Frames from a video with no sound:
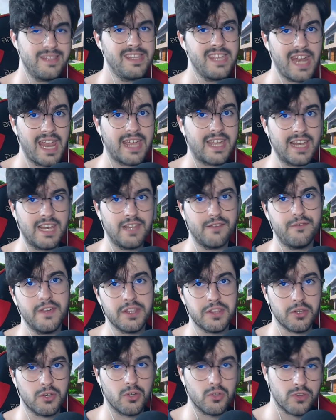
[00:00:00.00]
E direi che
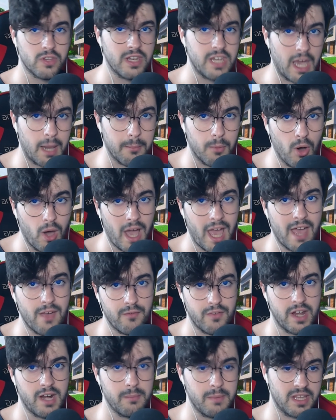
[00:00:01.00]
l'effetto che otteniamo
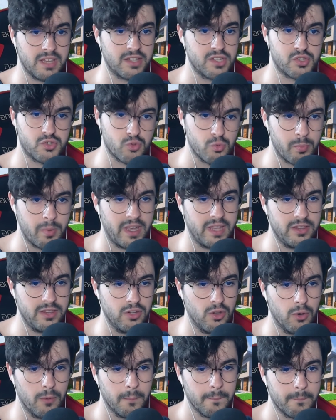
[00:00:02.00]
è veramente
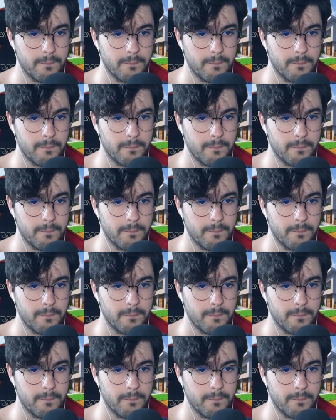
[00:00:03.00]
stupendo.